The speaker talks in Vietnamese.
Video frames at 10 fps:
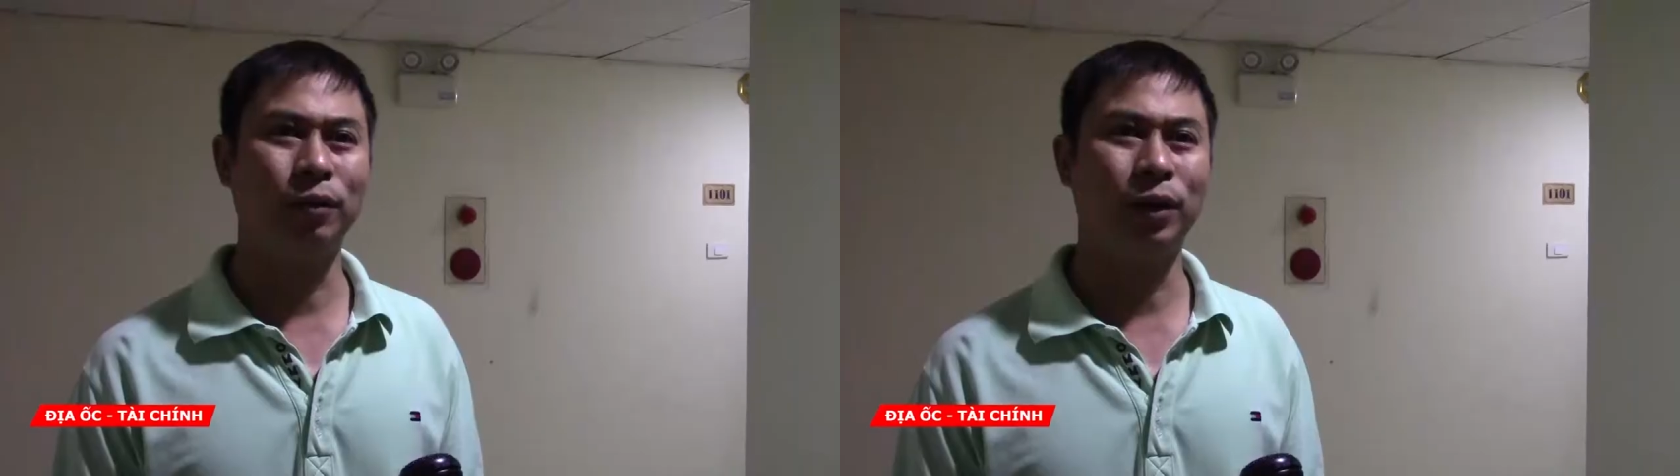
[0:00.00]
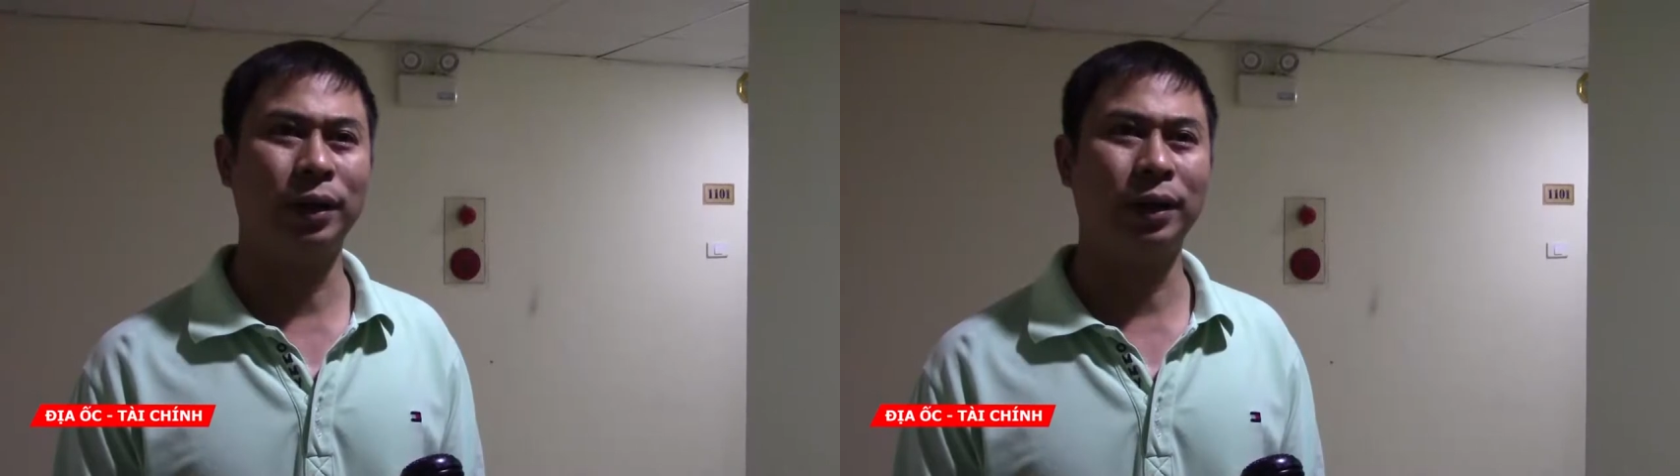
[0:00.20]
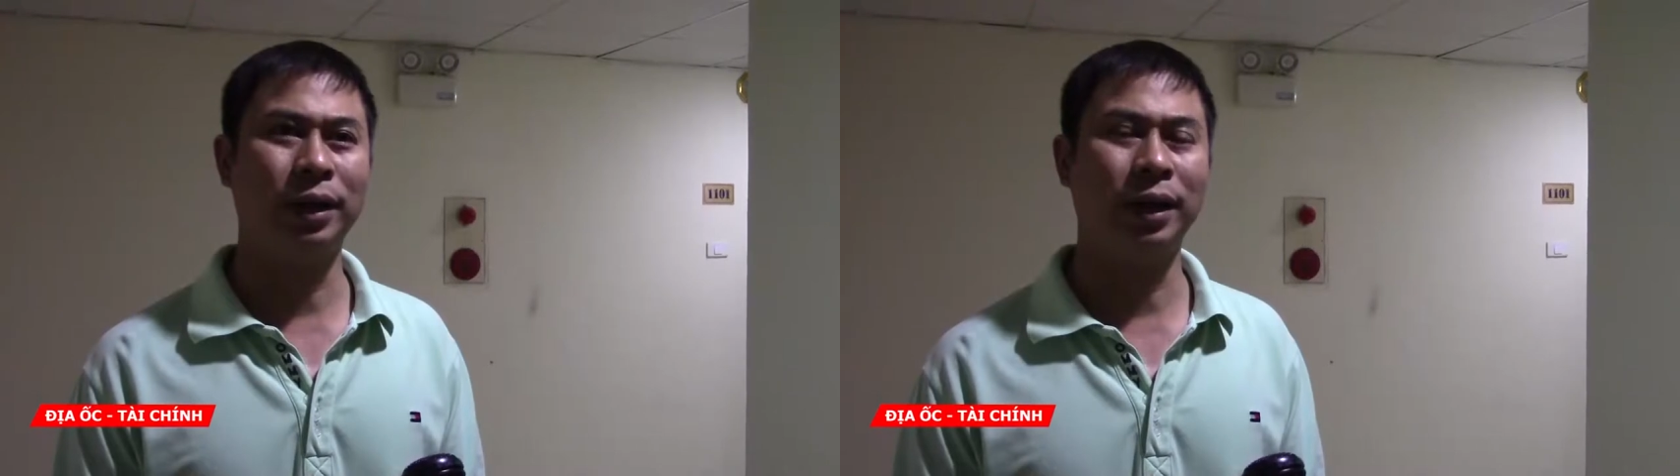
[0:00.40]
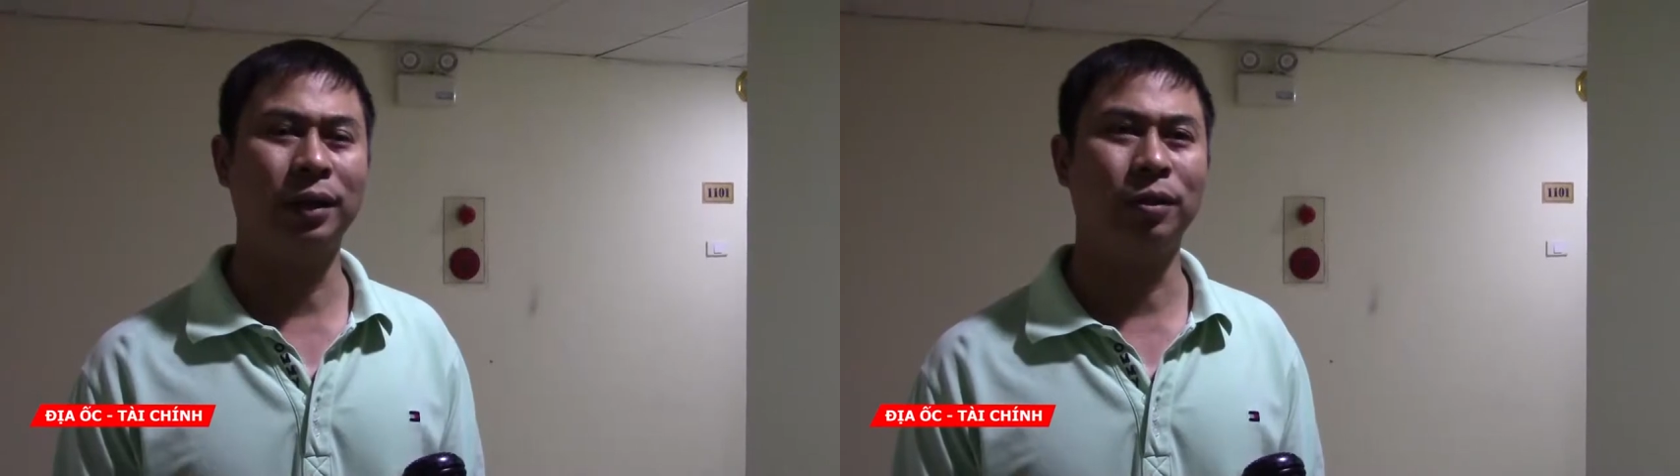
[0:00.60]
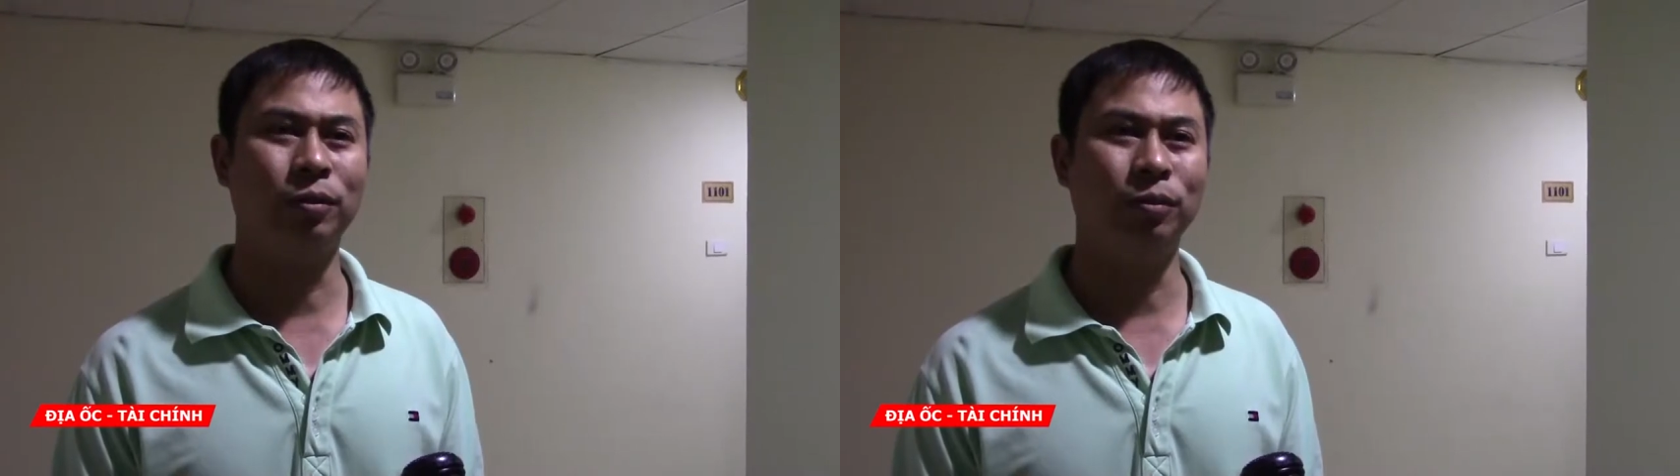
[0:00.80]
Liên quan đến cái hệ
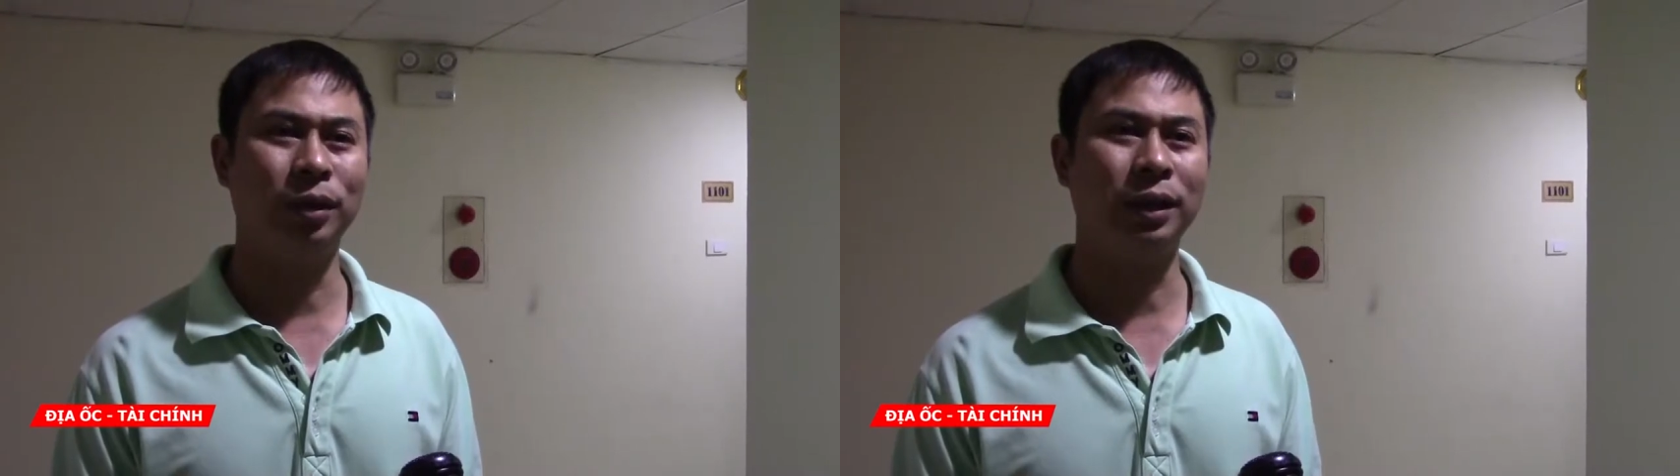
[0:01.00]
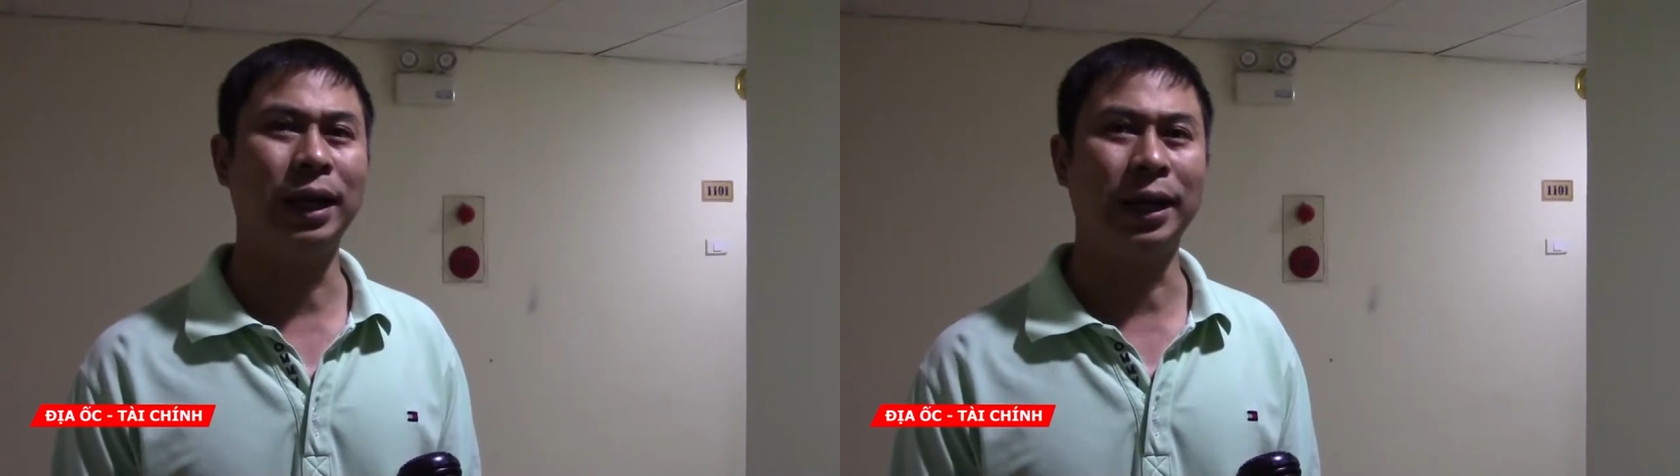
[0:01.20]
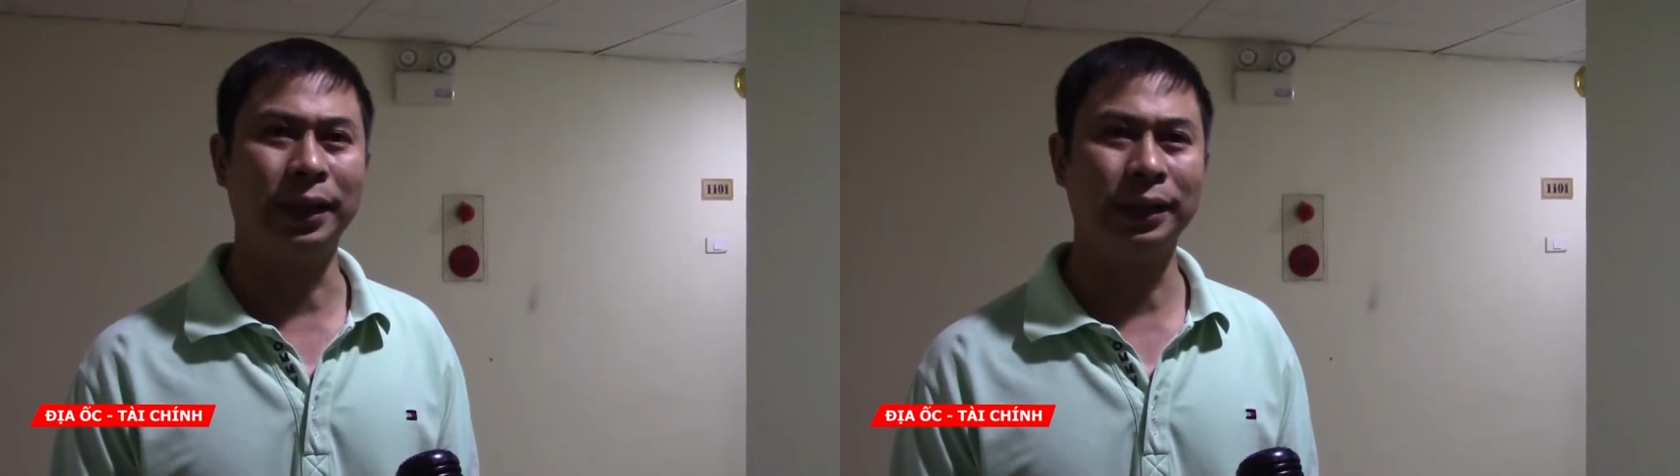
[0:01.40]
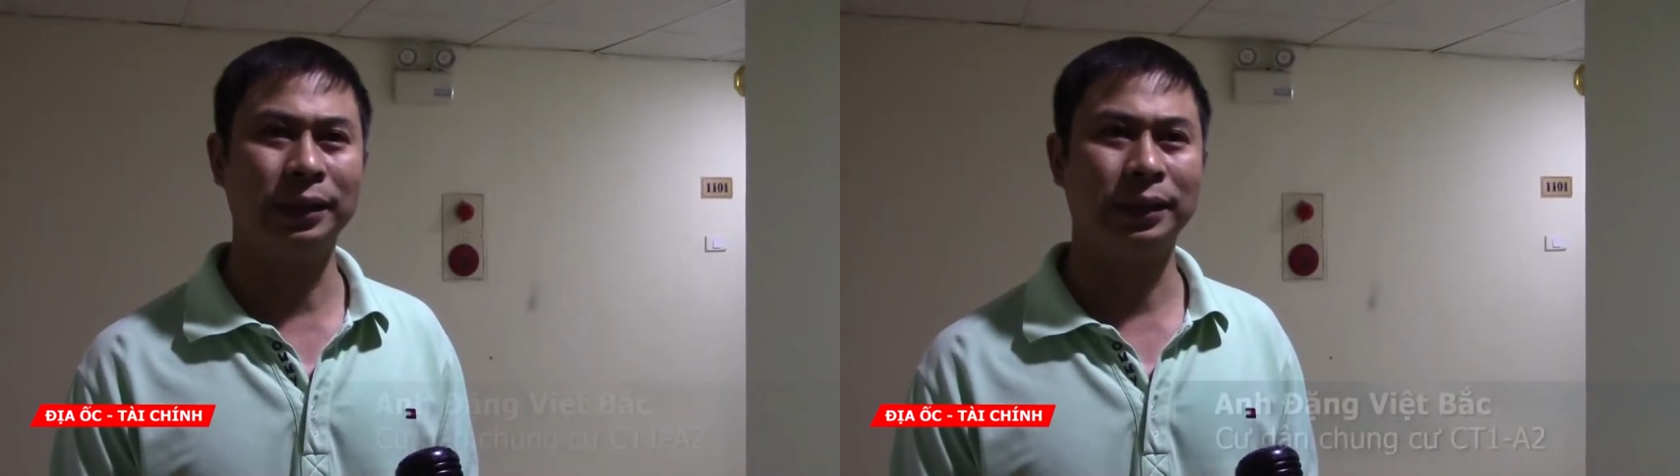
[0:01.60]
thống mà nước thải